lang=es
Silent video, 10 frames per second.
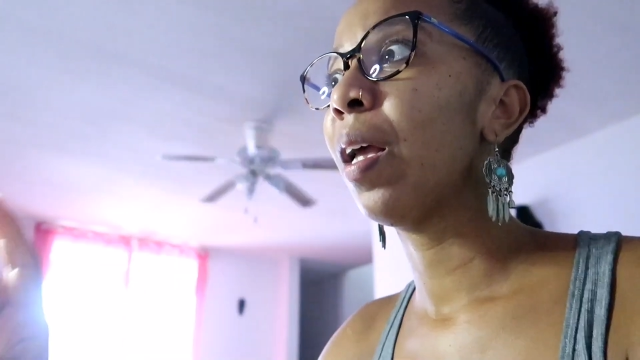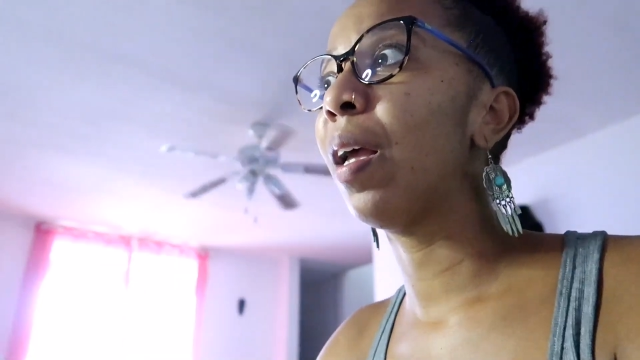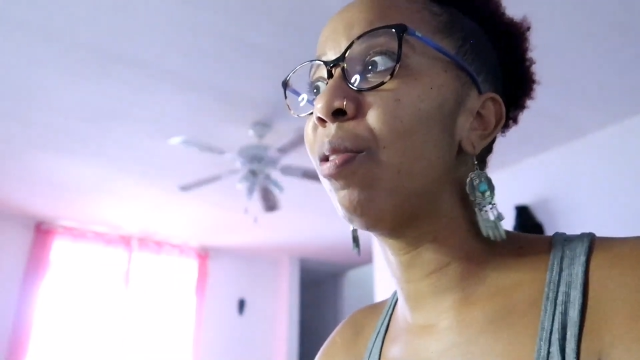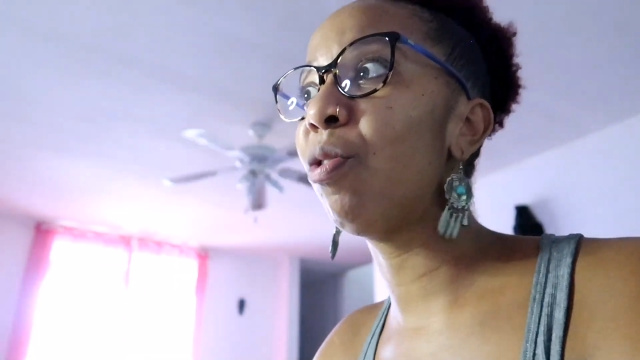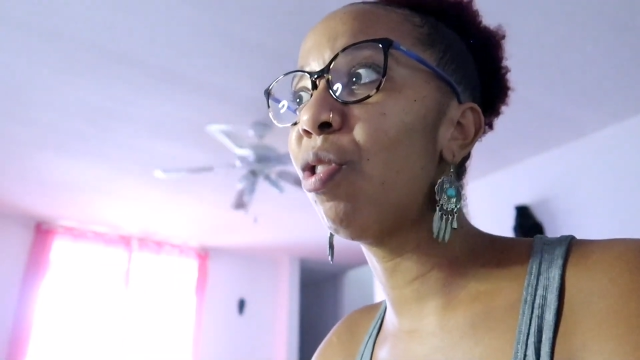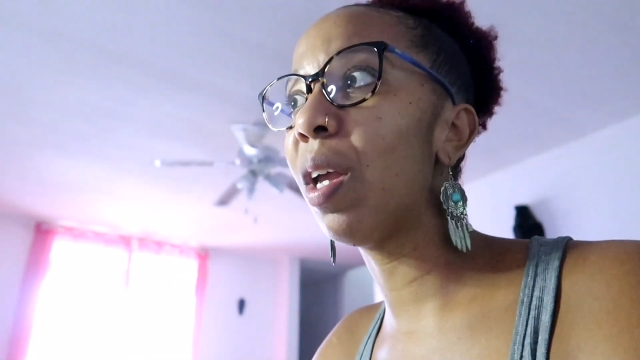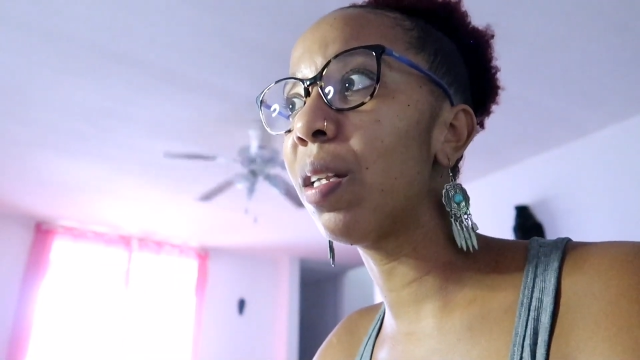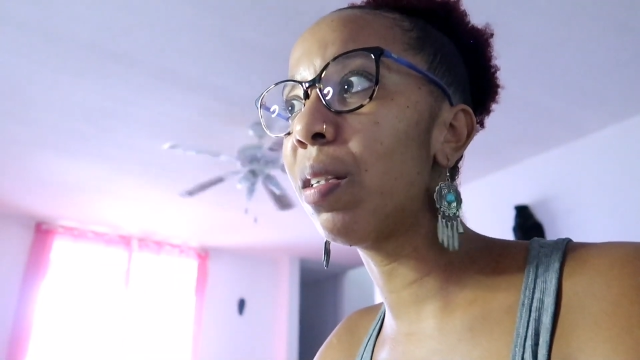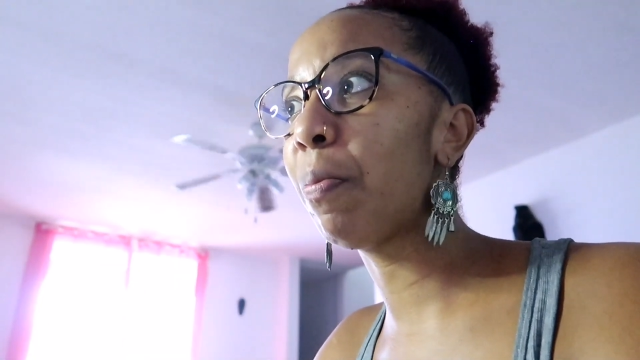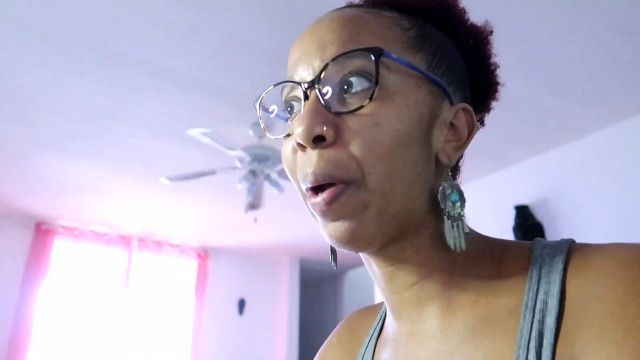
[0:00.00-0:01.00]

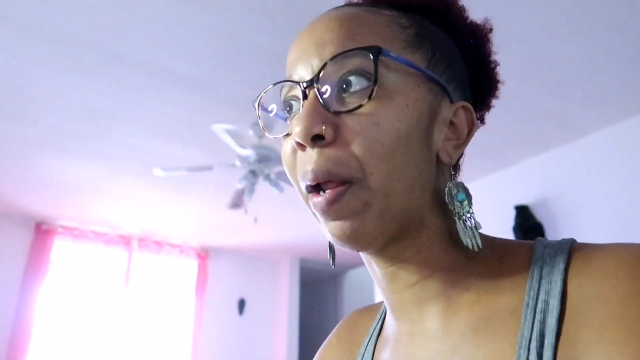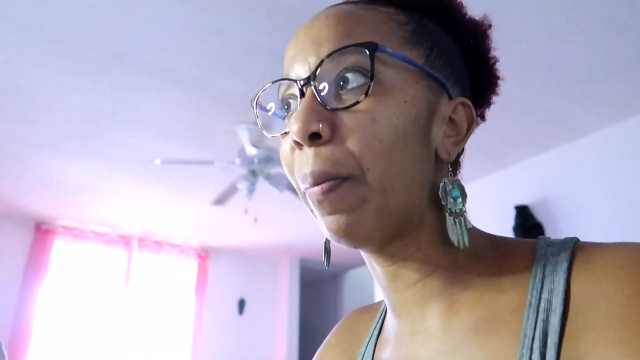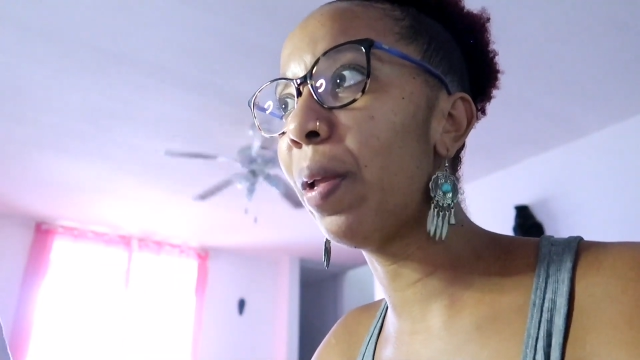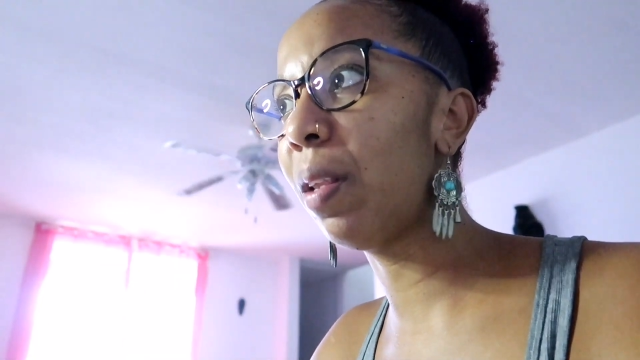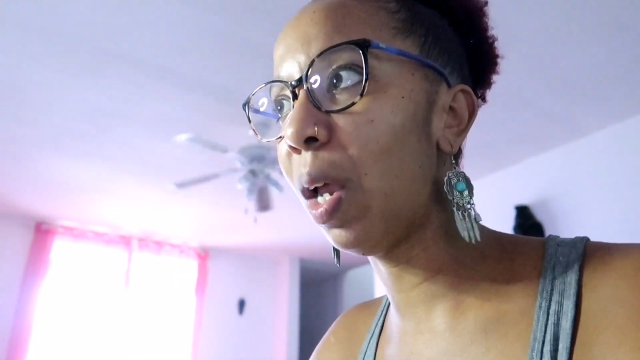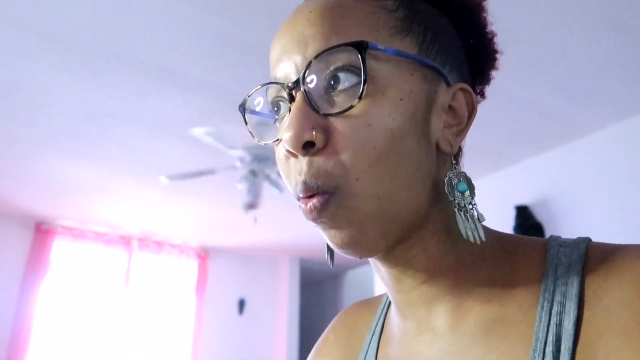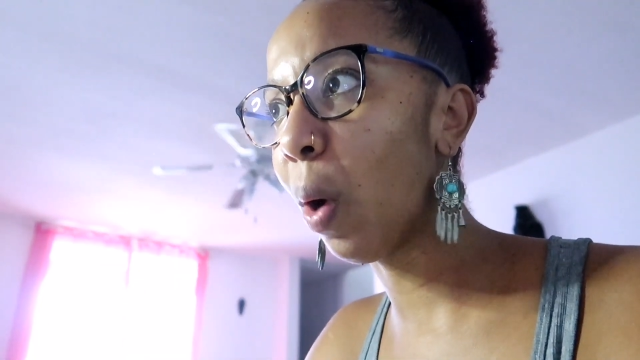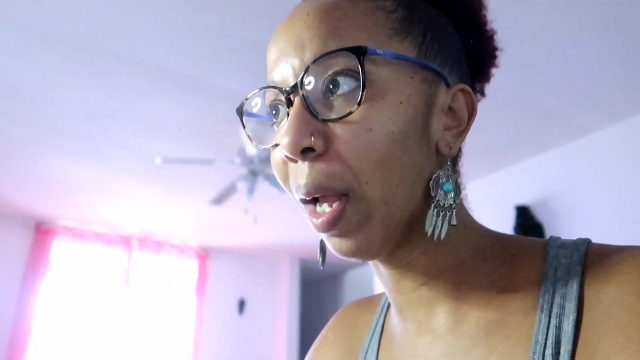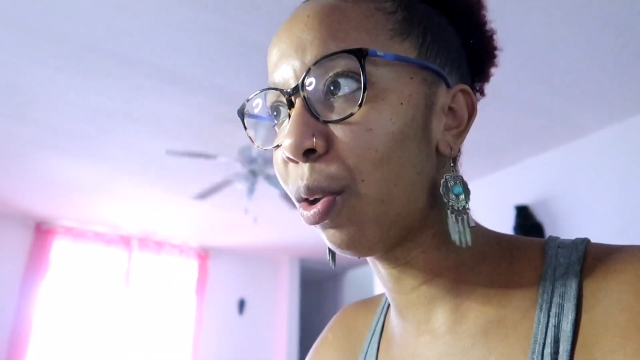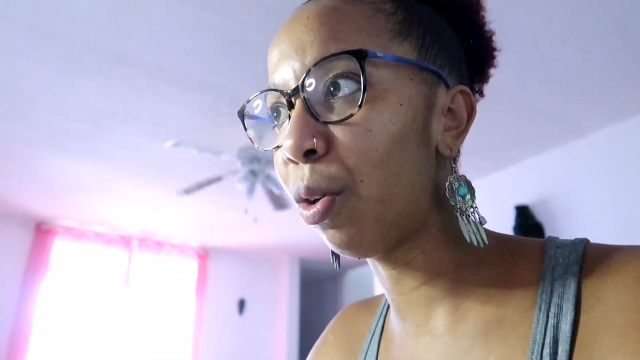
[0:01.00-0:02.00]
Entonces, para el
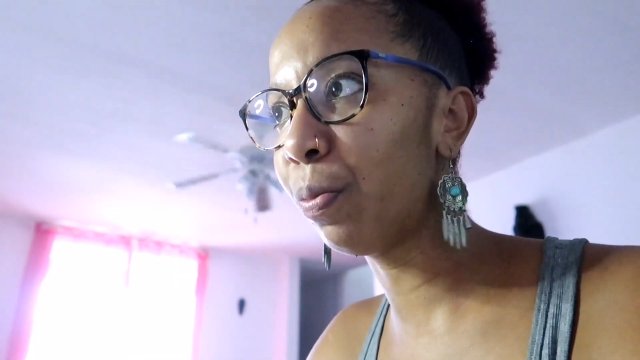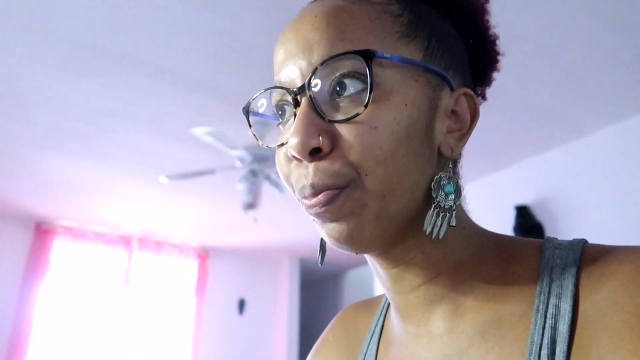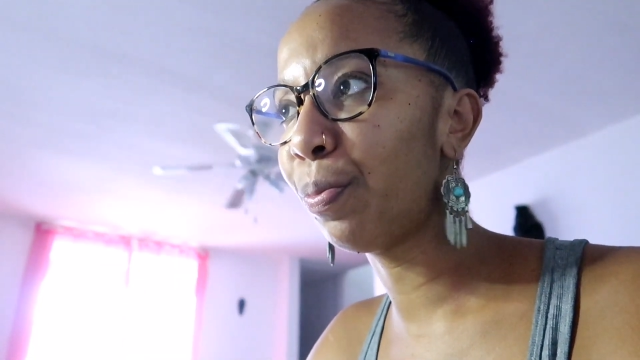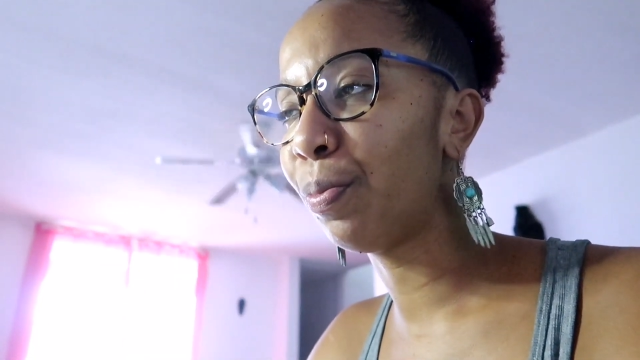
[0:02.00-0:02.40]
24,